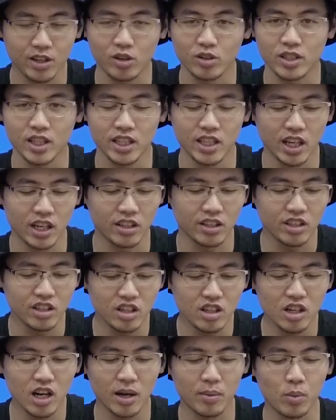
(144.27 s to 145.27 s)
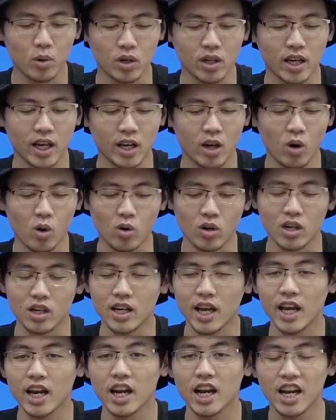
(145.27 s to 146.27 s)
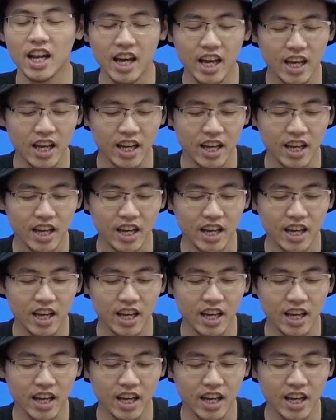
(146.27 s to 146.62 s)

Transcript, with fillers: nó sẽ nhận như là một cái ổ cứng SSD